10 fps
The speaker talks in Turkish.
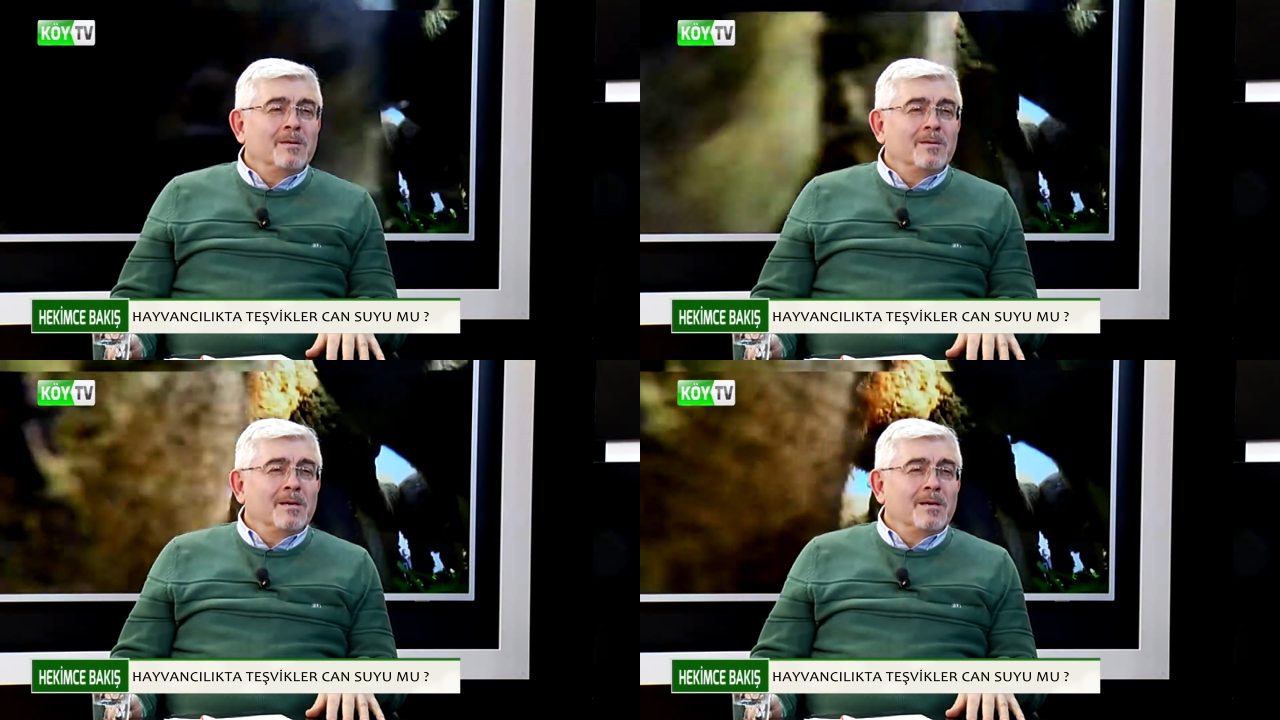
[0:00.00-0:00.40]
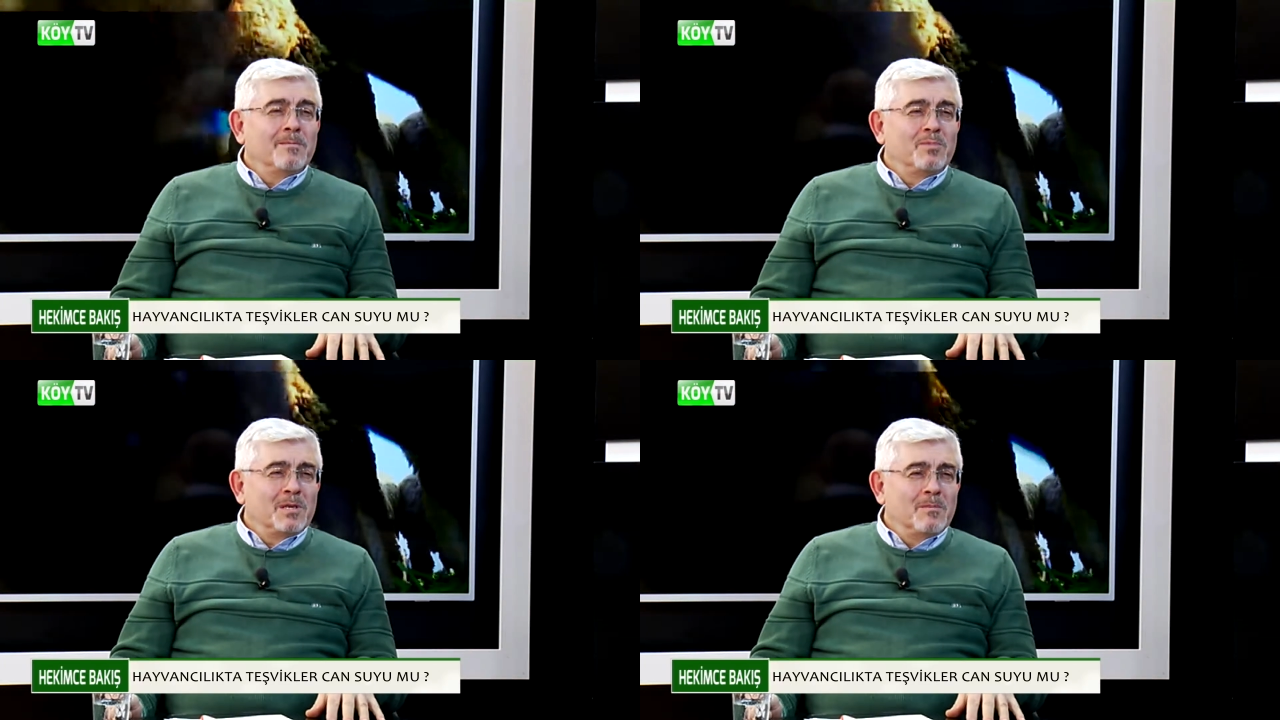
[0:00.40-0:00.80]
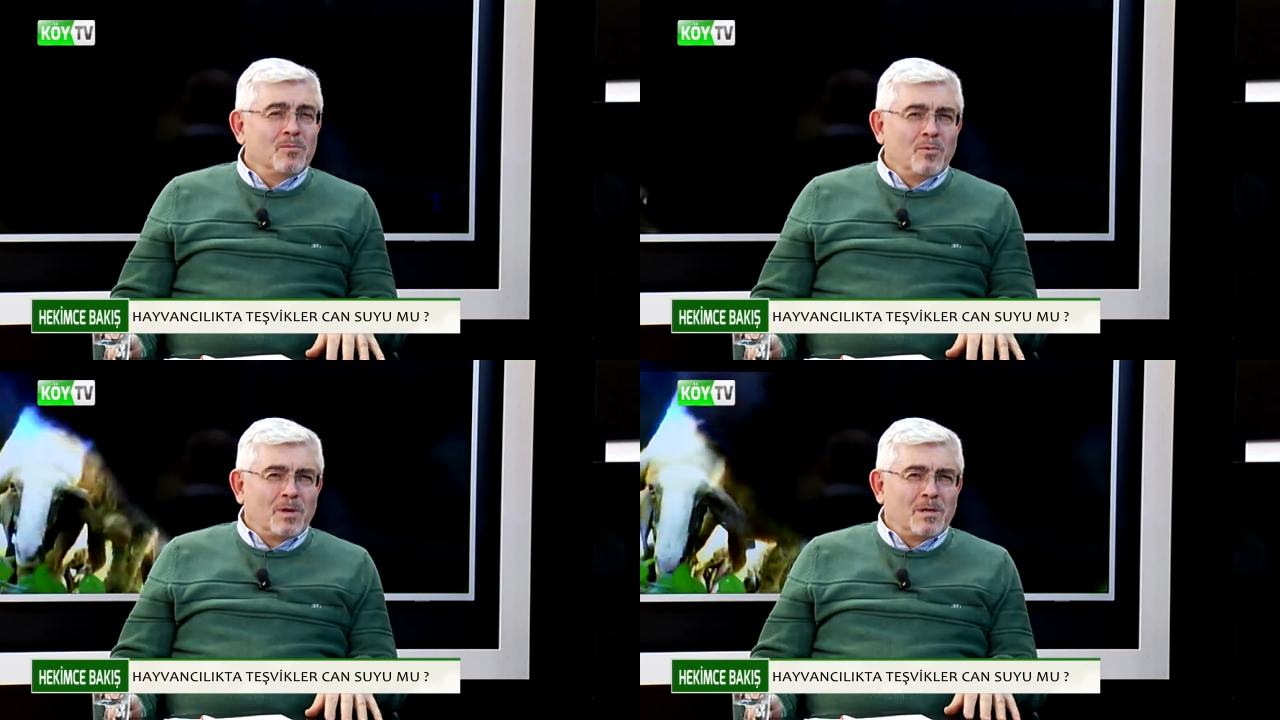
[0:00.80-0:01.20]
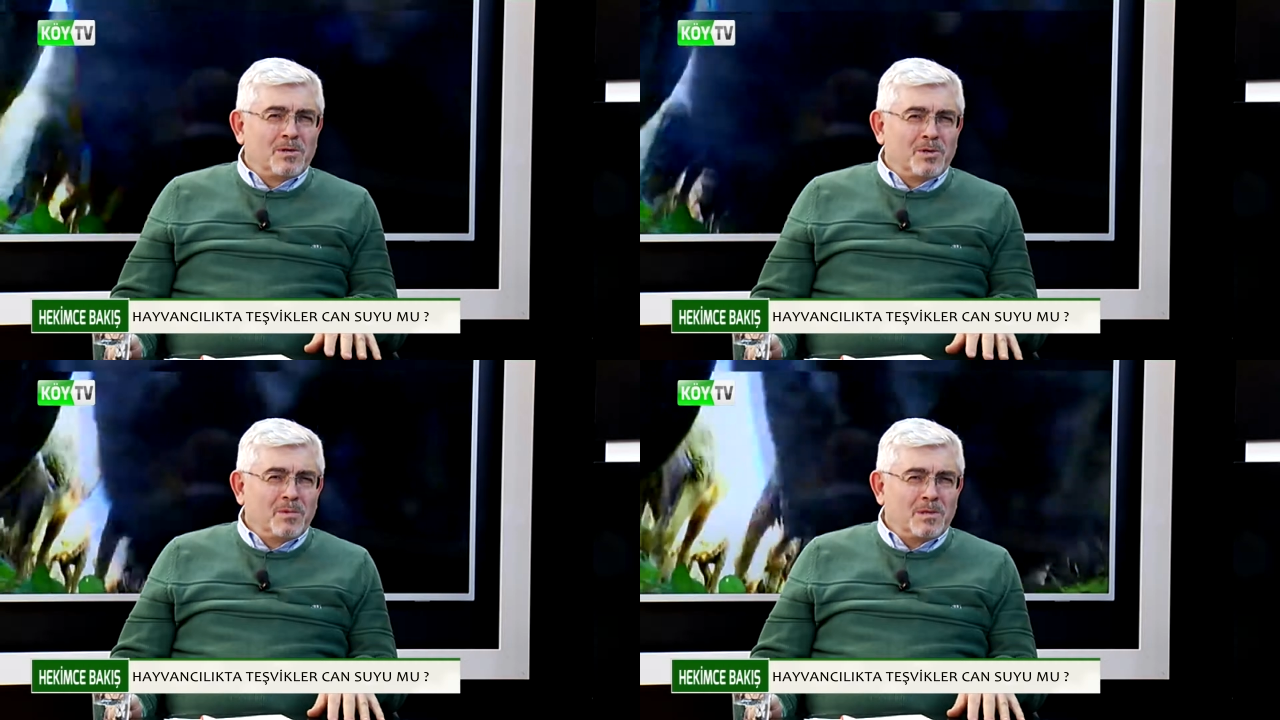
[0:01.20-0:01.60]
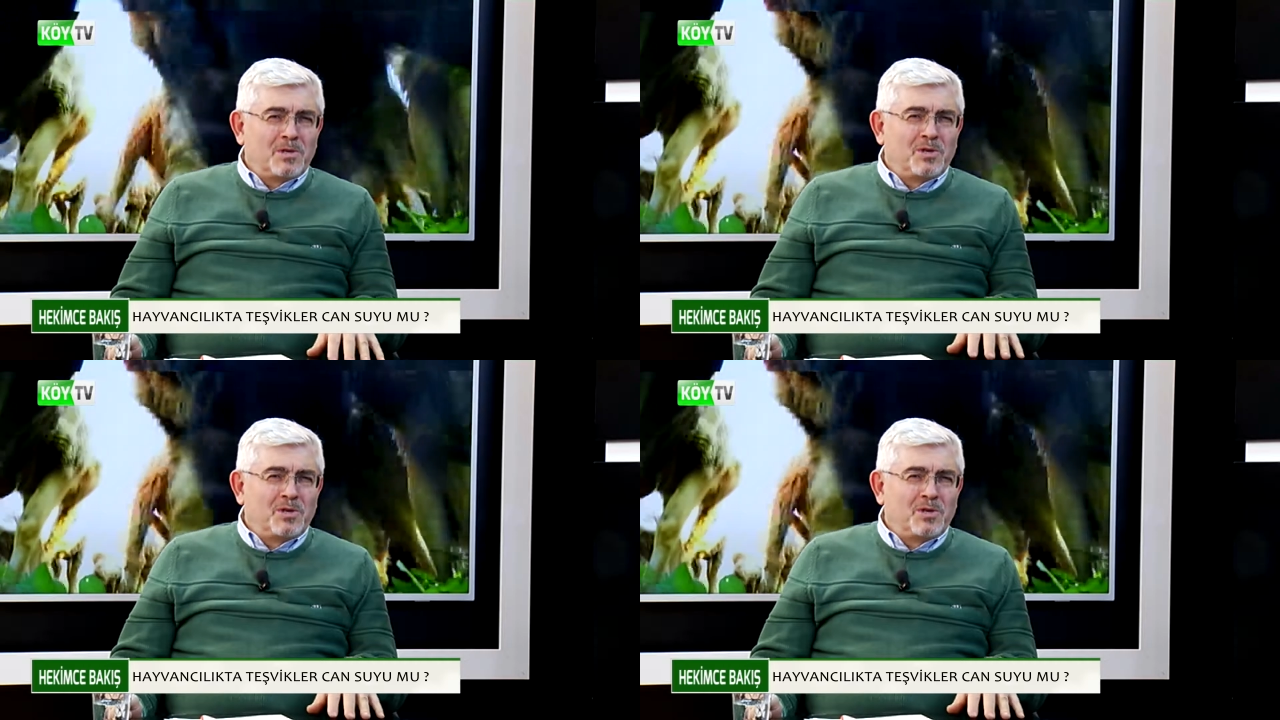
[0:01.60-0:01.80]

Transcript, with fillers: e, bizim üreticimiz,